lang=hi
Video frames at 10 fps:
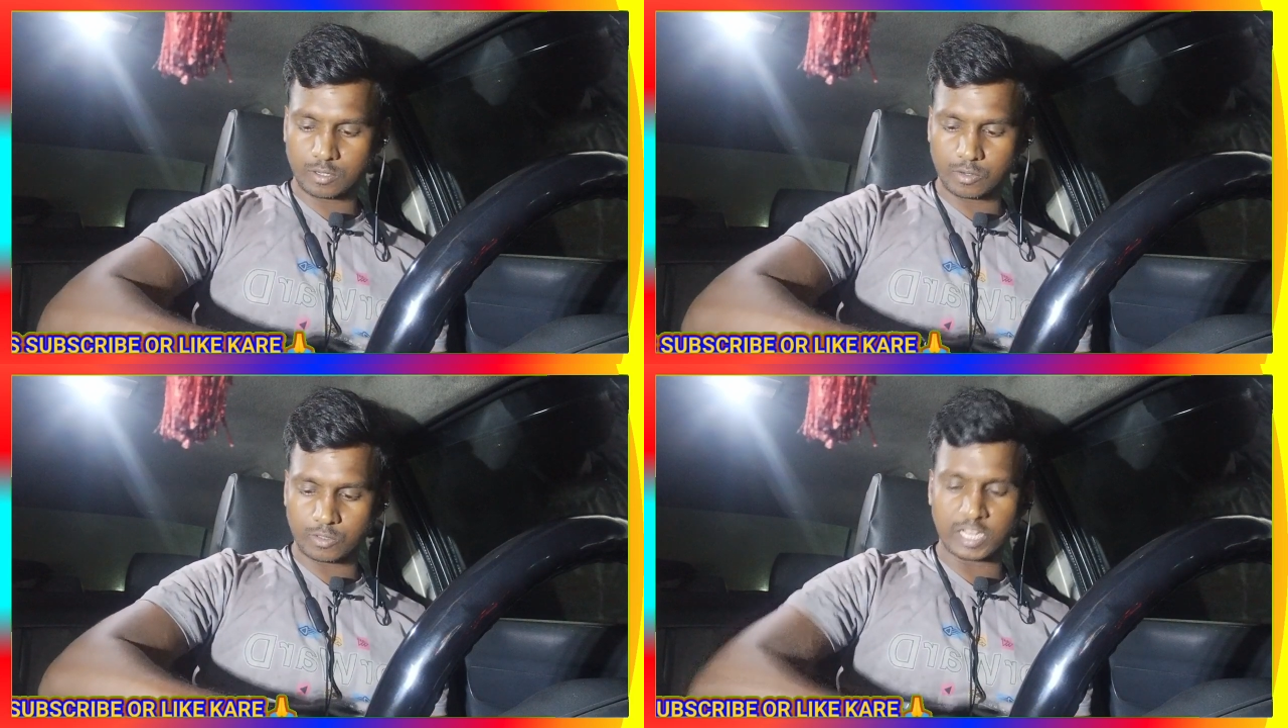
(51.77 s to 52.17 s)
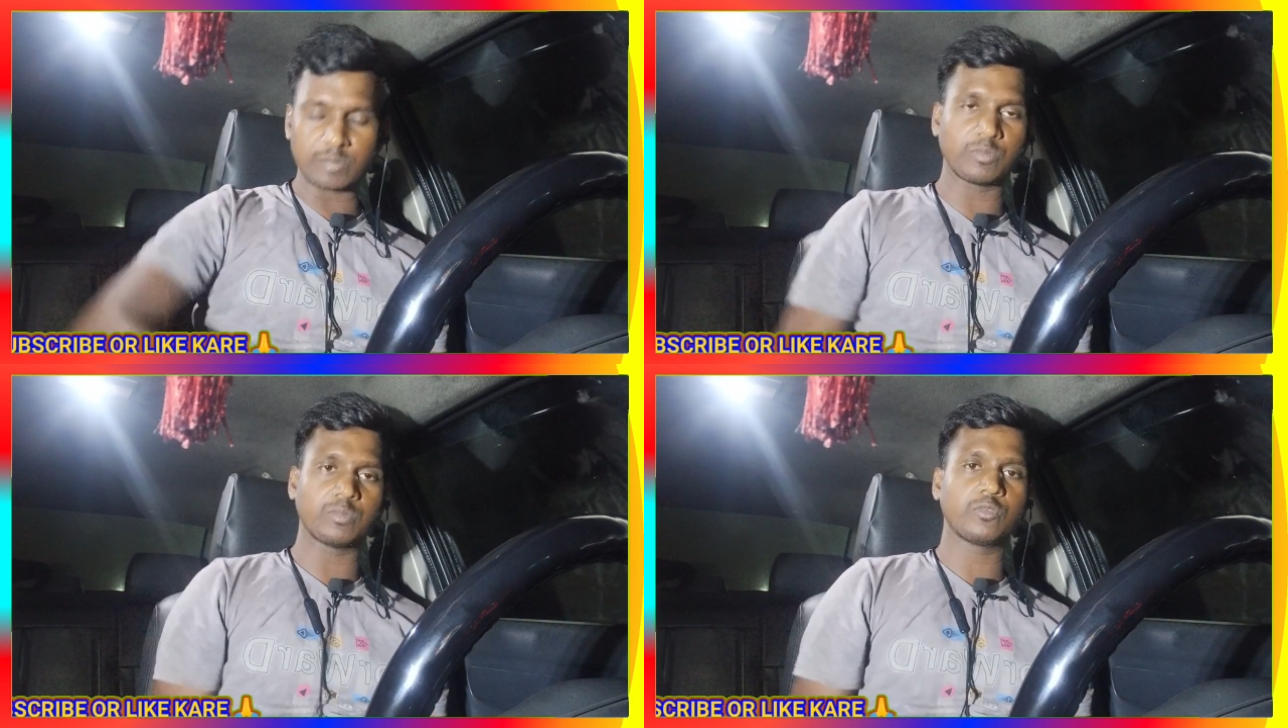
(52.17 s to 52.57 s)
और
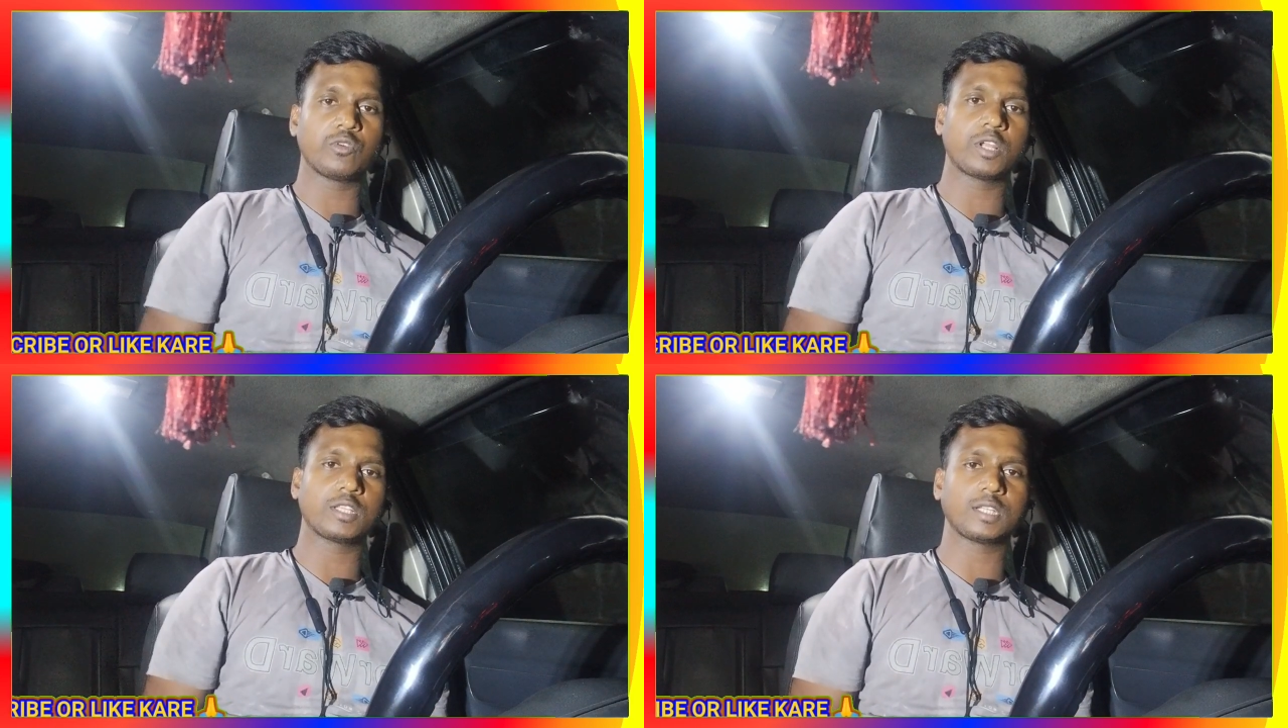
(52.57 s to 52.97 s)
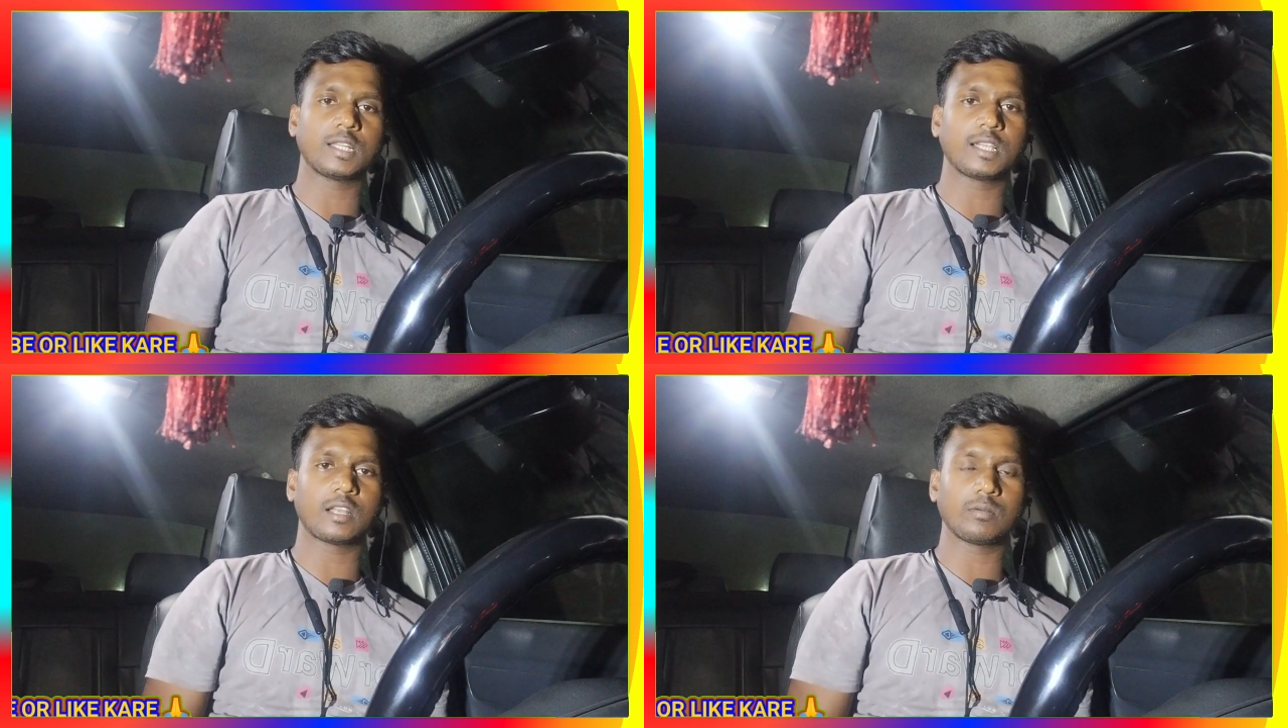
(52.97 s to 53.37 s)
टाइम हो रहा है
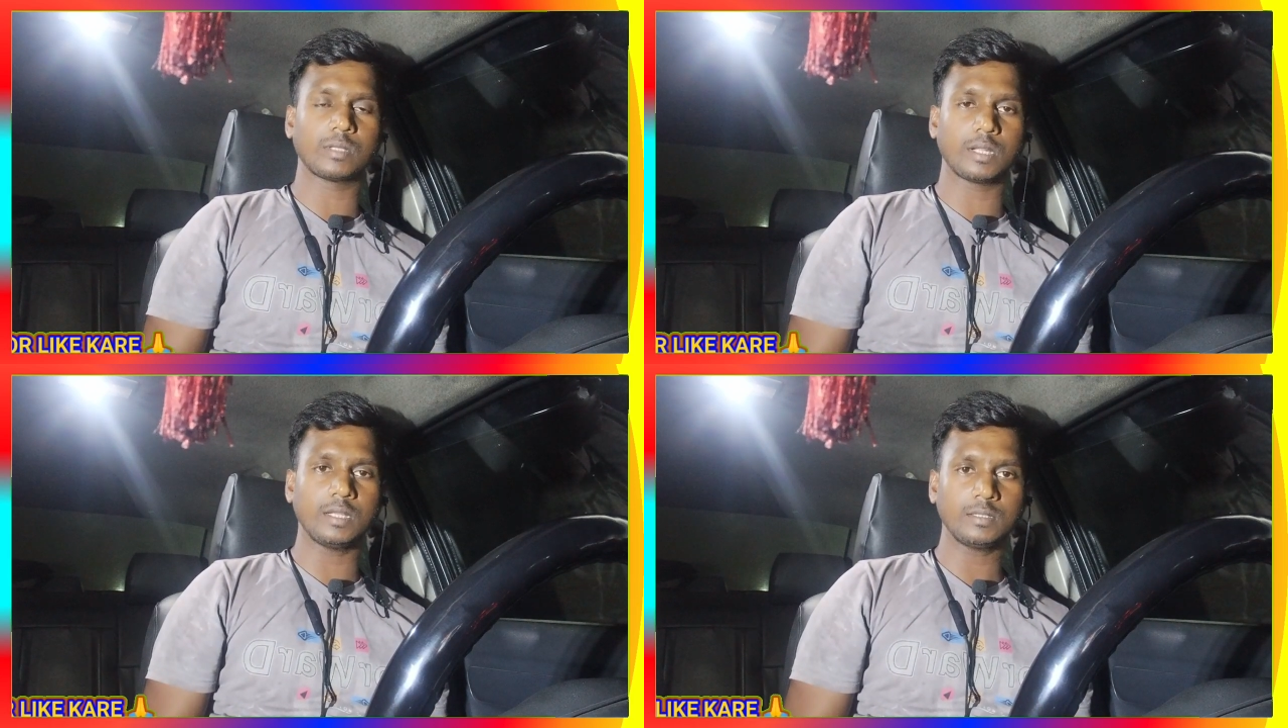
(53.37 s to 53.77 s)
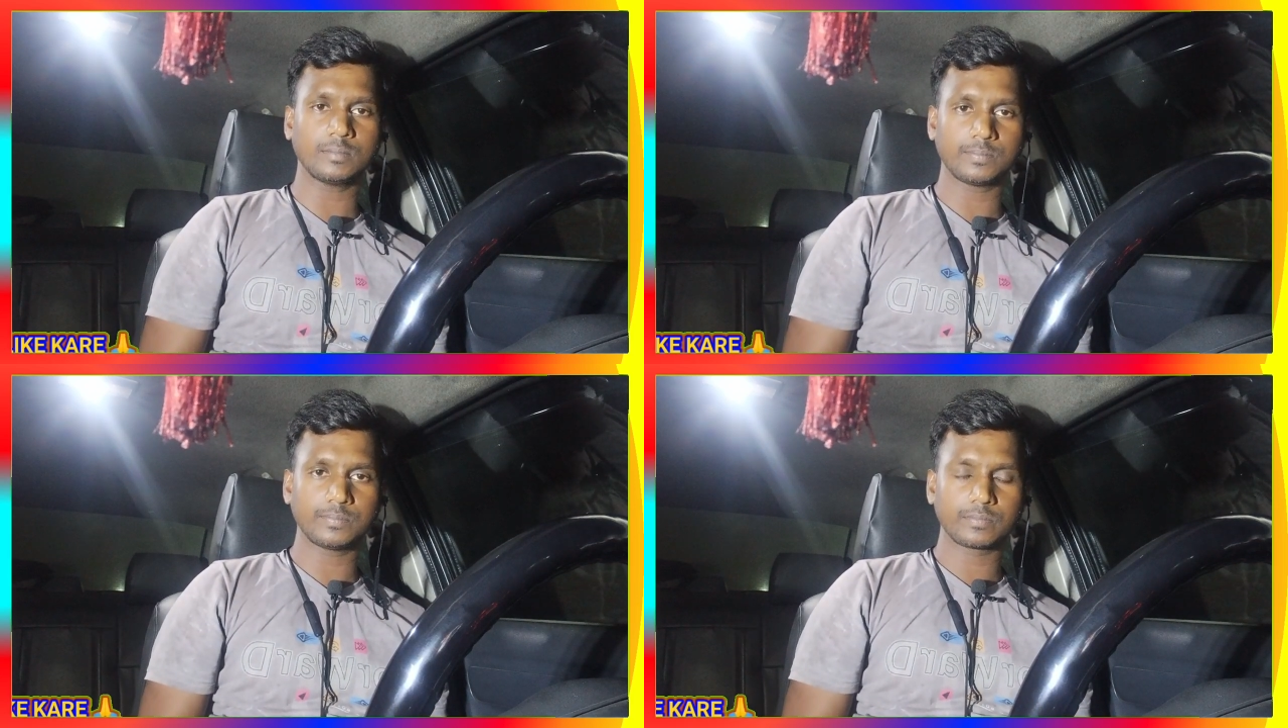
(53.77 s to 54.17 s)
साढ़े ग्यारह बज रहा
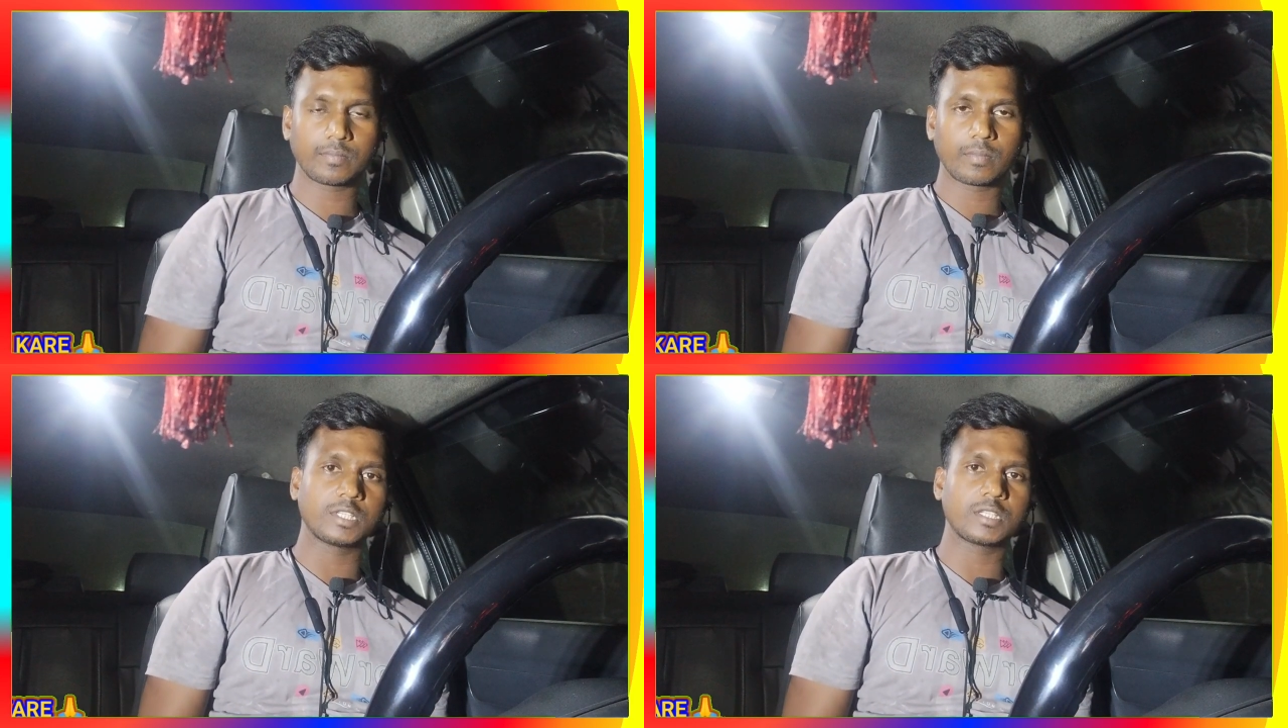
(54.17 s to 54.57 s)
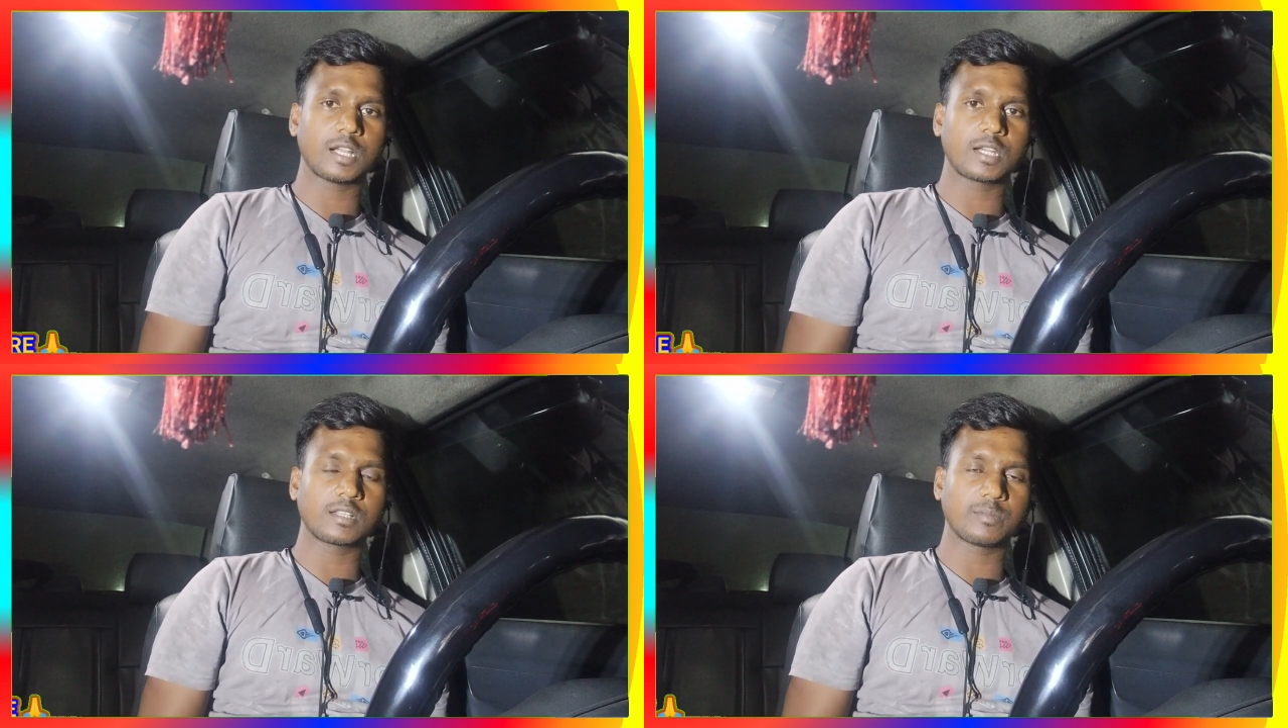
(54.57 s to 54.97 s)
है
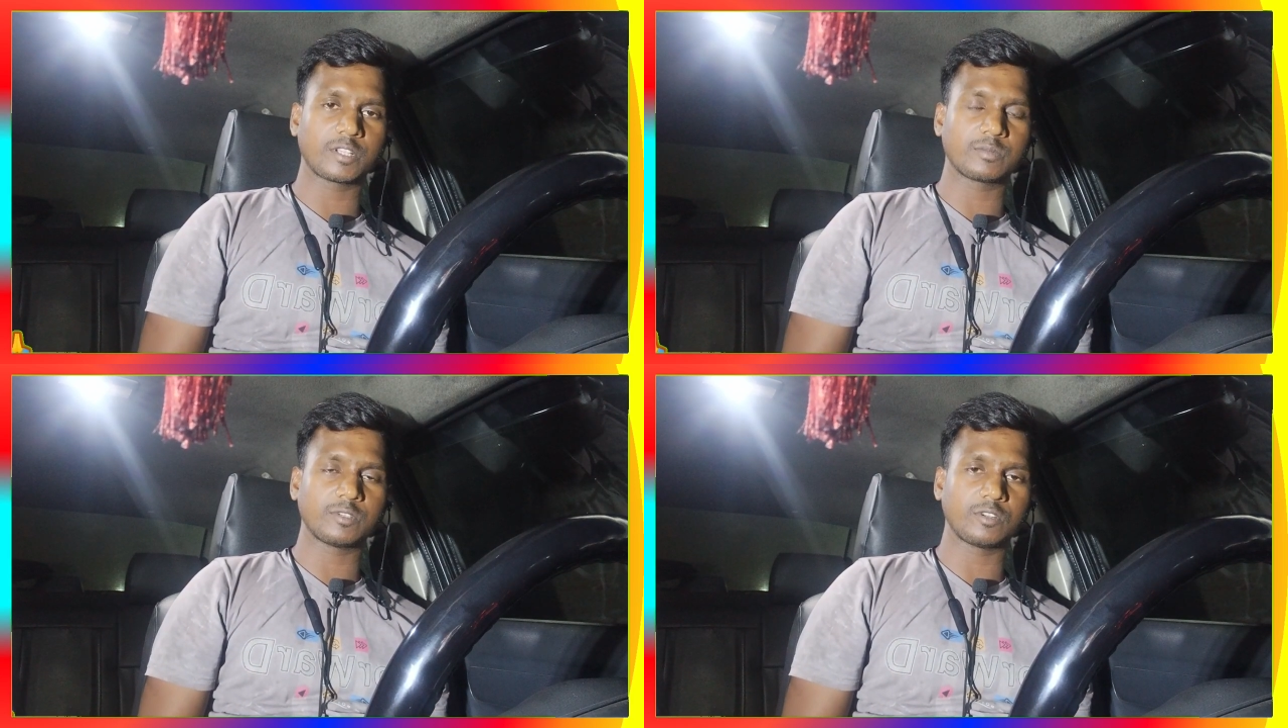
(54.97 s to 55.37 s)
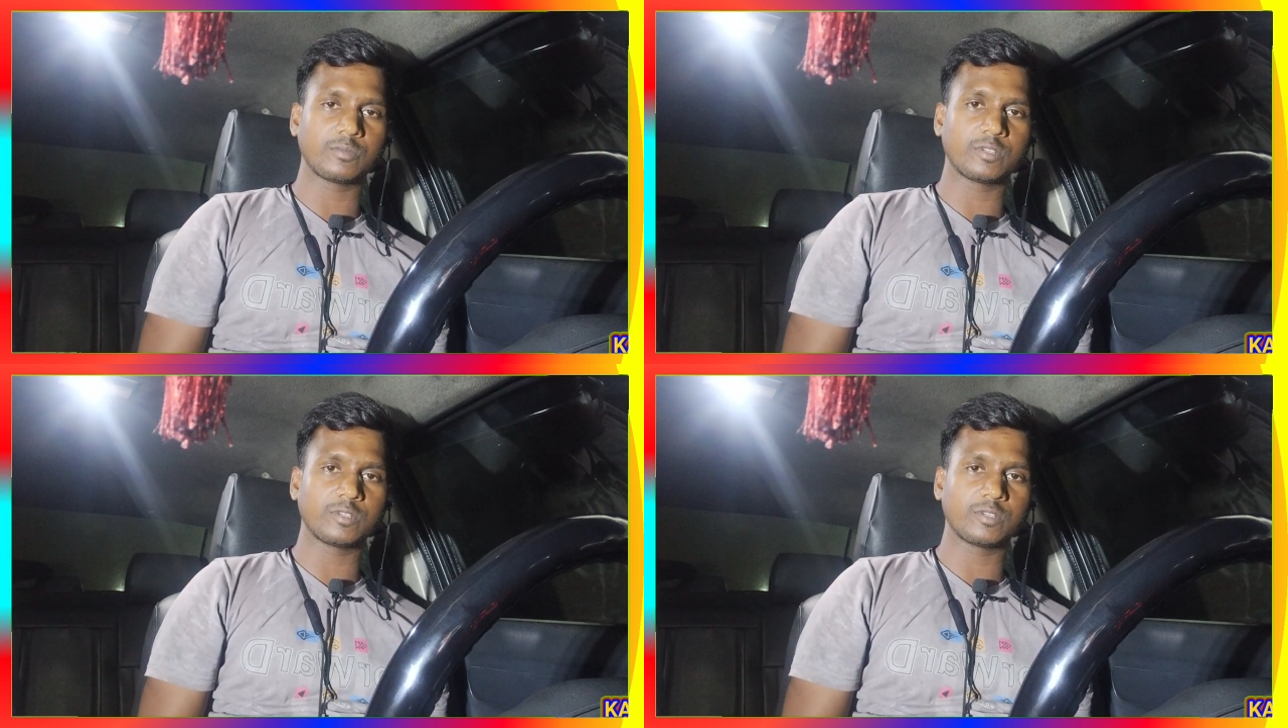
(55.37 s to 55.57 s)
घाट के पास में ड्रॉप